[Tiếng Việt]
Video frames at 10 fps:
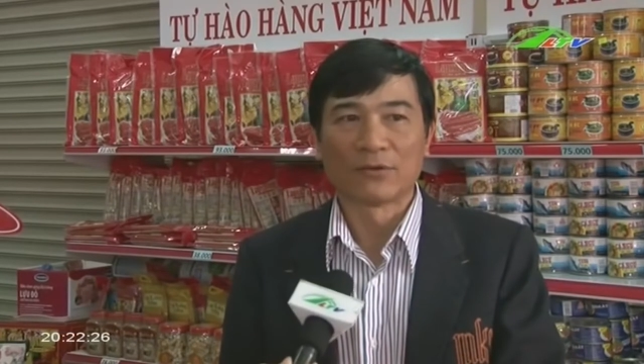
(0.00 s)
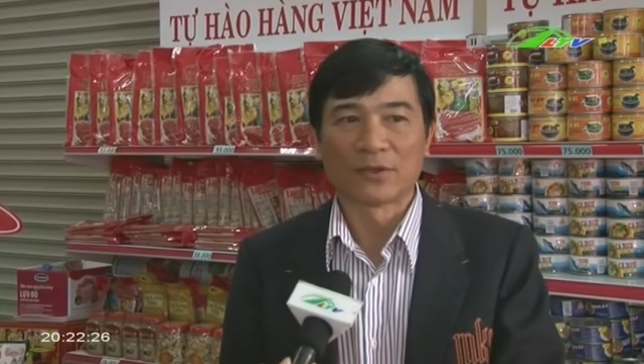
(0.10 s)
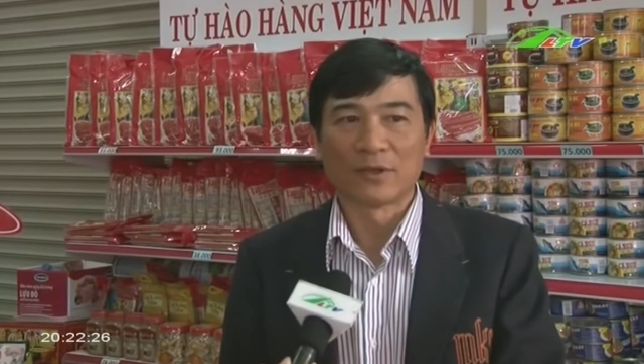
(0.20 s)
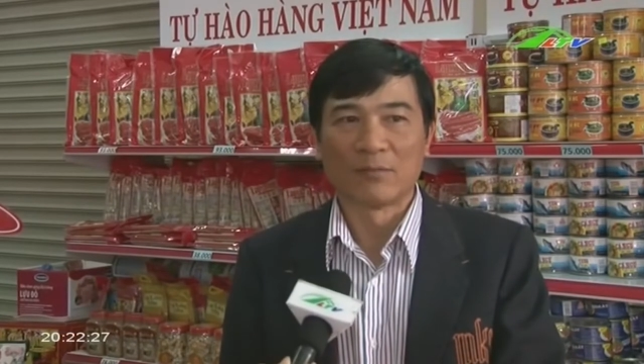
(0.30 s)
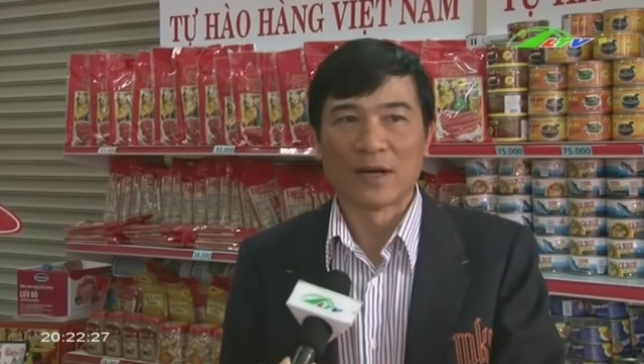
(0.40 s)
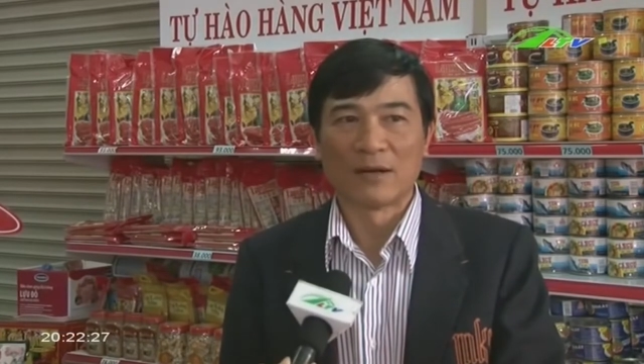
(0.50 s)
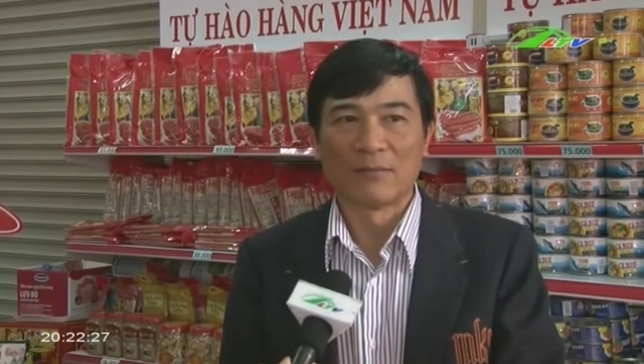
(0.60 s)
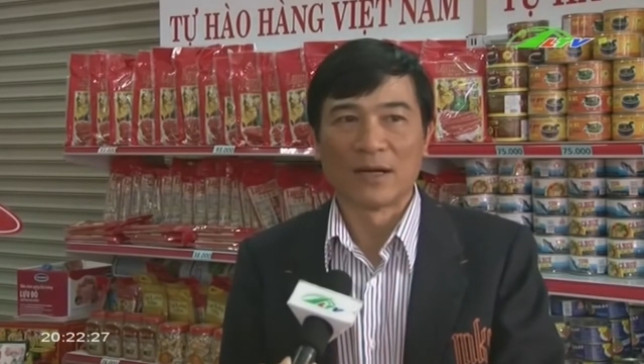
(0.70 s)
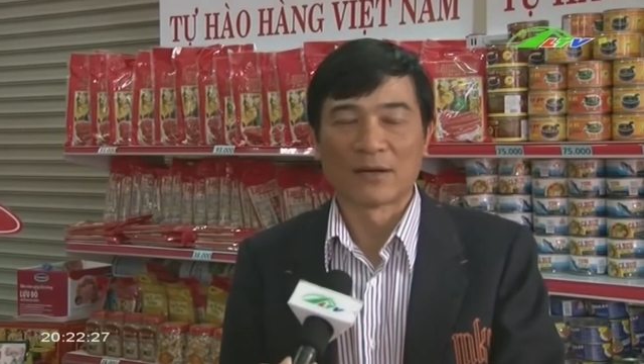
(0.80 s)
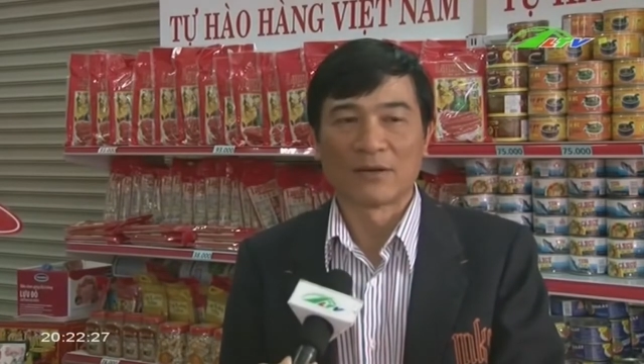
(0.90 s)
cho đồng bào
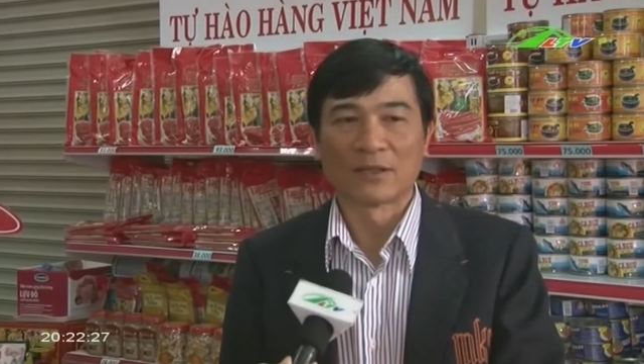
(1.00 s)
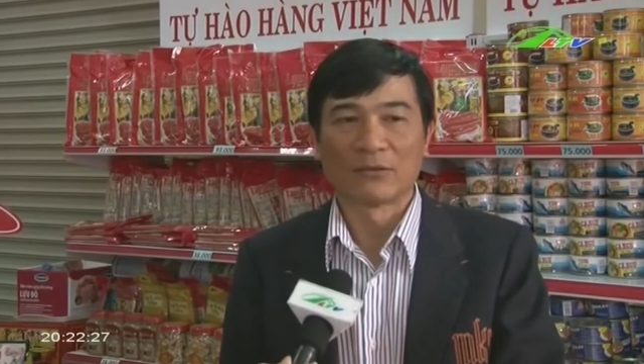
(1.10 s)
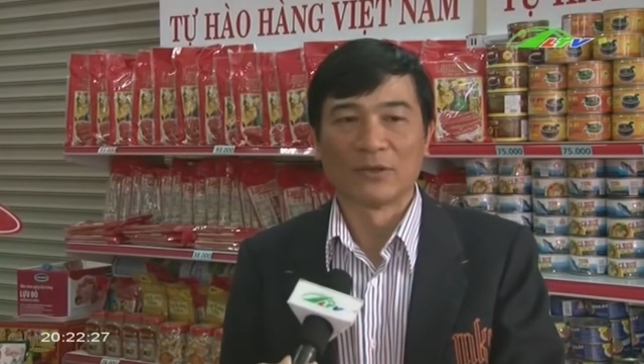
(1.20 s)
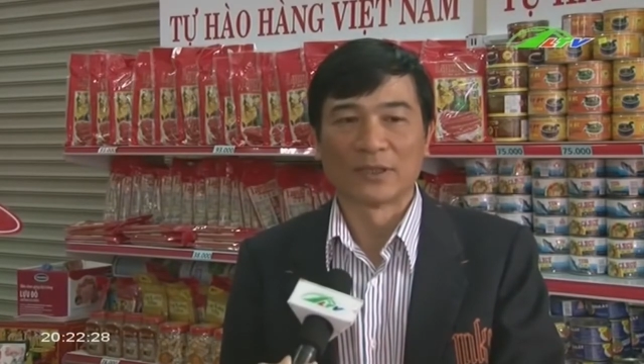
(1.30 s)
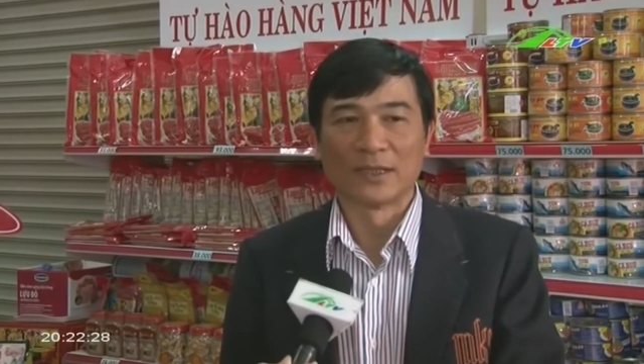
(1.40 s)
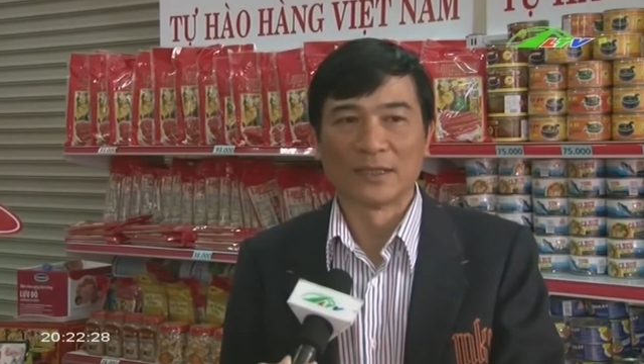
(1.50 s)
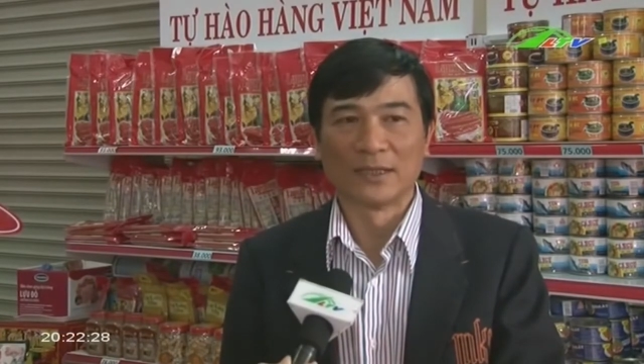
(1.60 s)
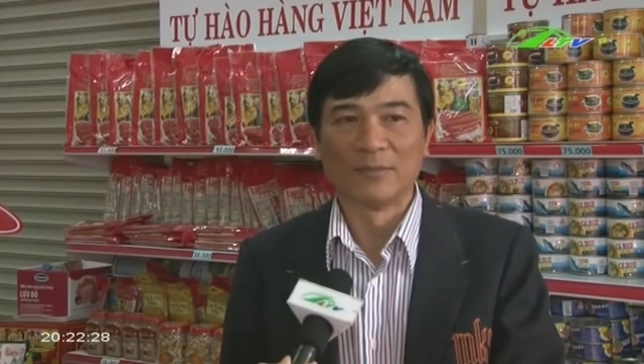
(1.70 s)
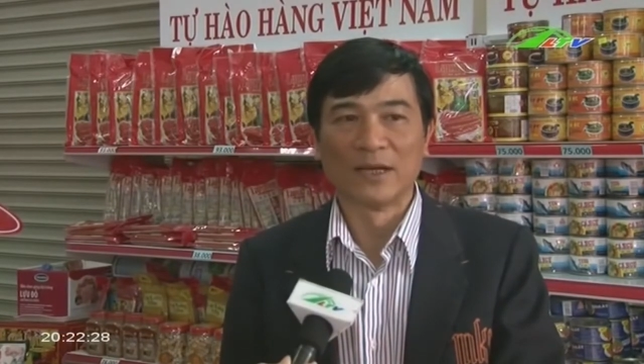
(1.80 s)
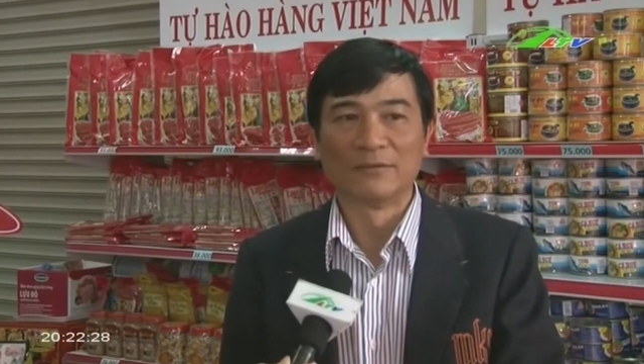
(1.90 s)
bà con của tỉnh
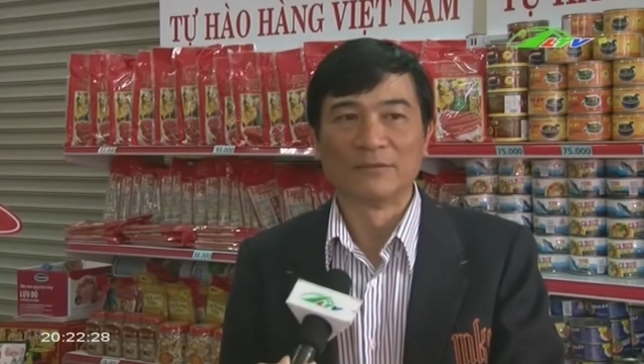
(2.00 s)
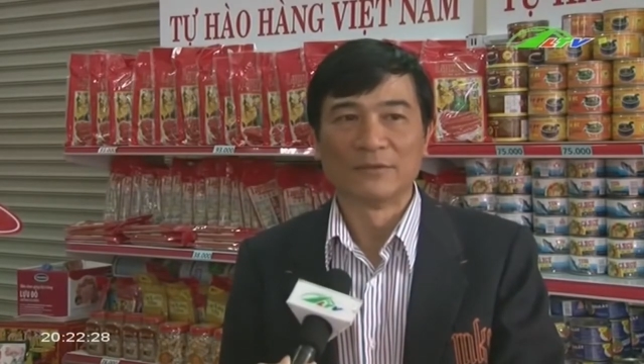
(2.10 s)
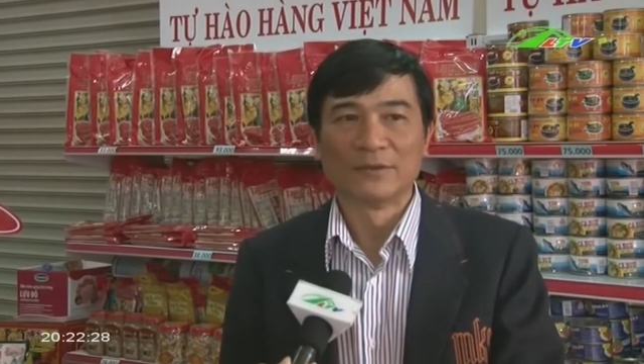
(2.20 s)
Lâm Đồng.